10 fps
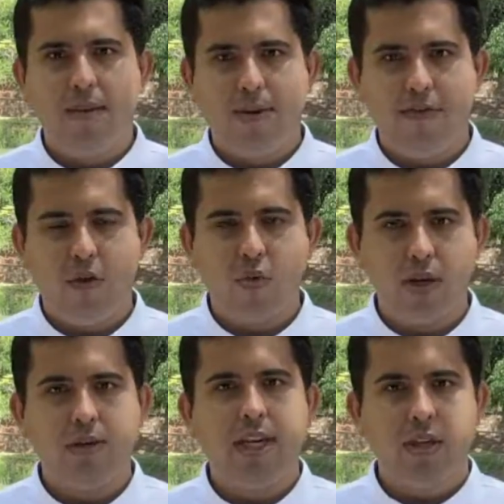para ver o
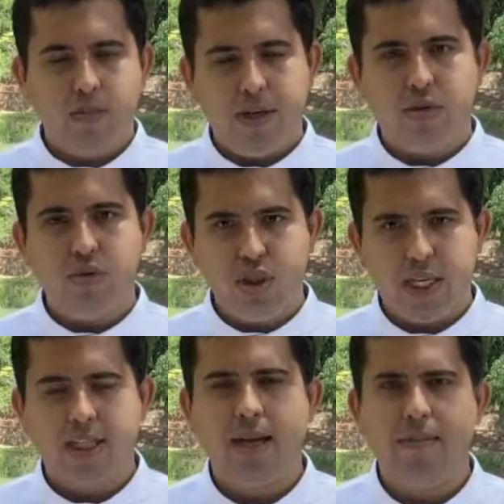quanto que isso
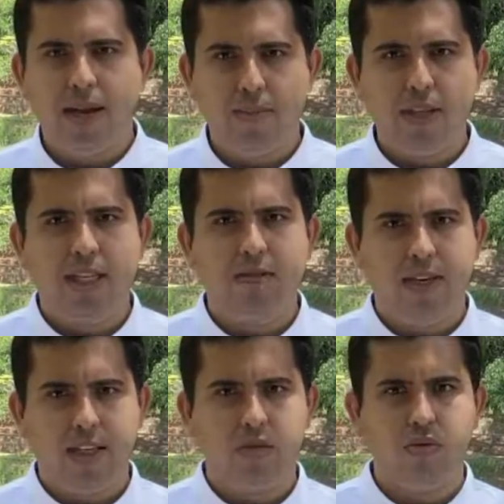prejudica também muitas
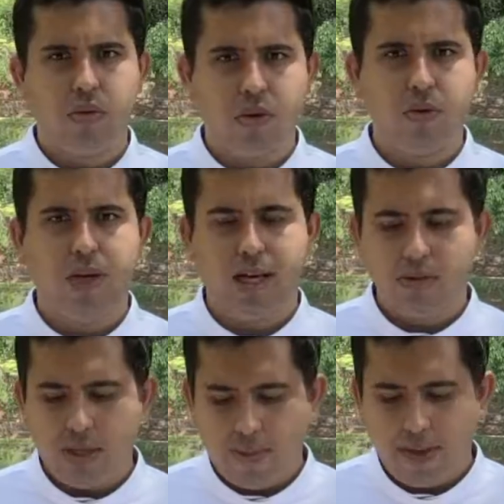vezes o nosso
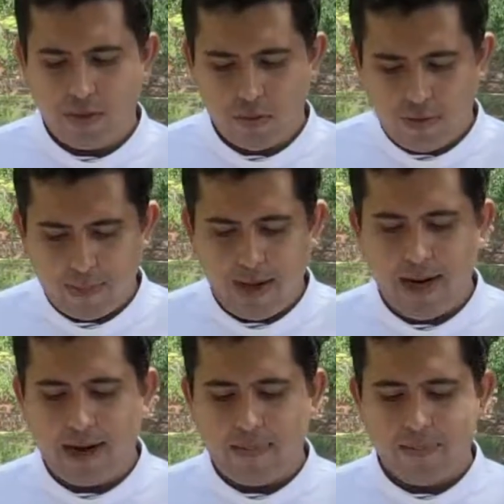relacionamento
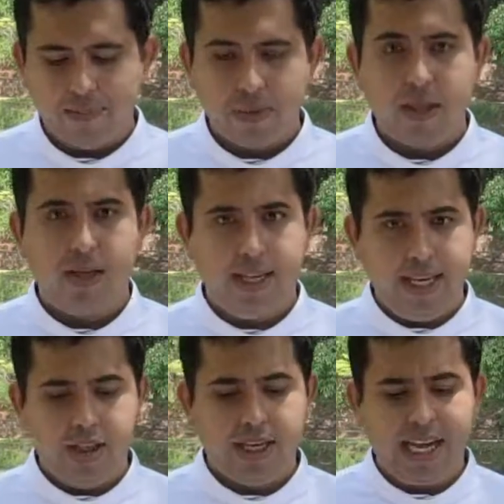familiar.
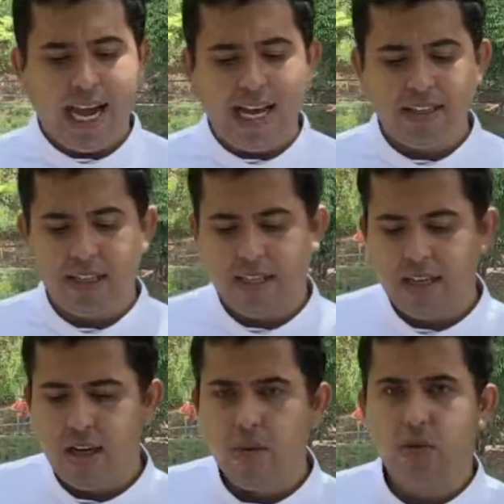Desde casa,
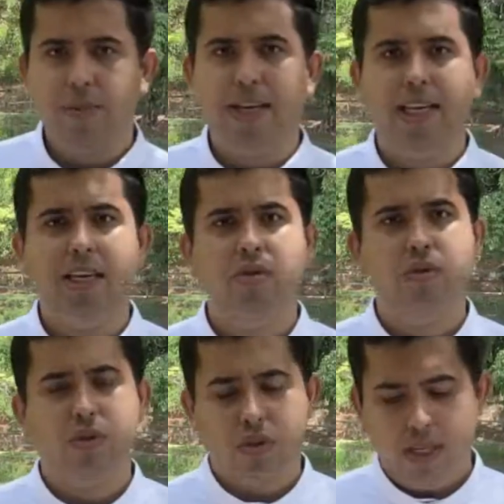os
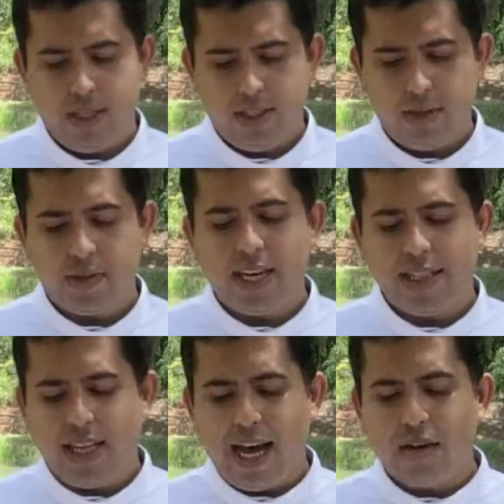meninos são
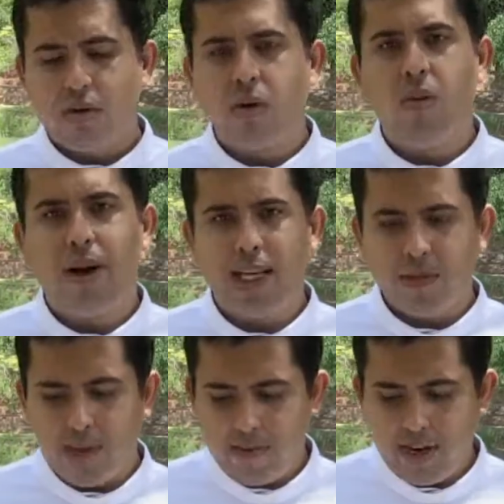tratados com
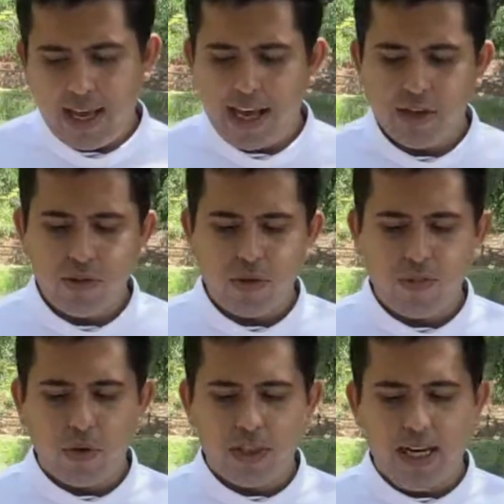mais privilégios,
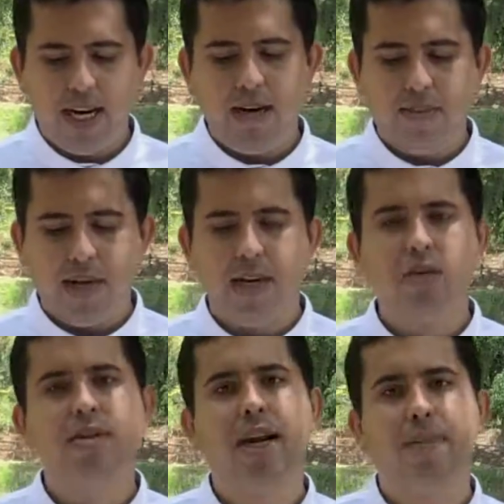poder,
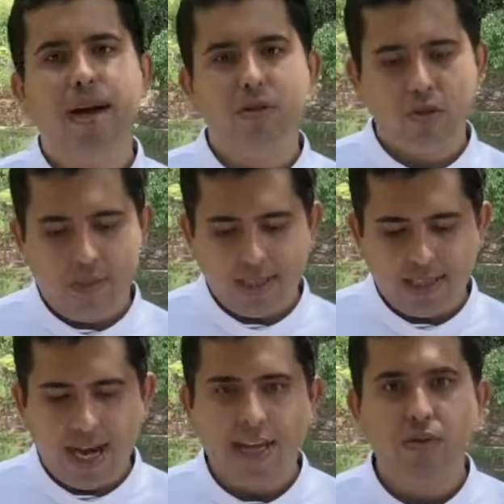mando, trabalhos
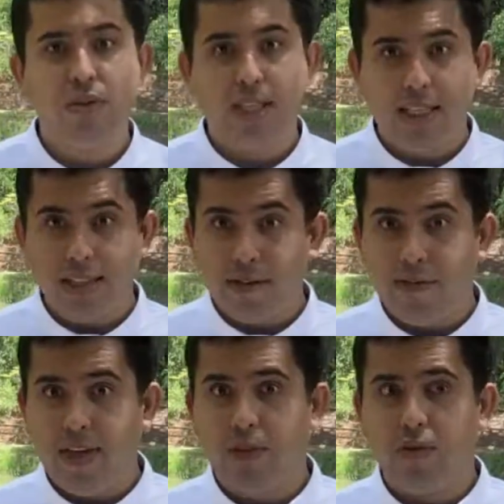pesados e
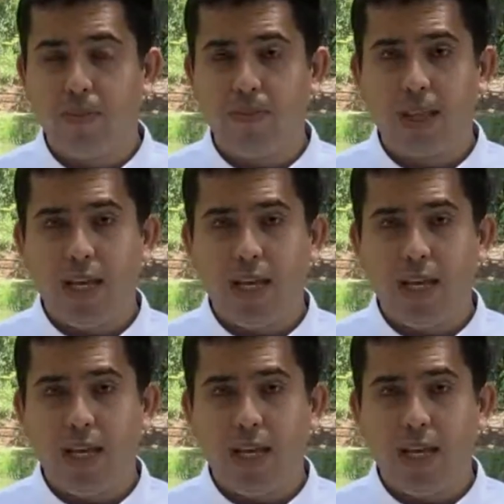desafios.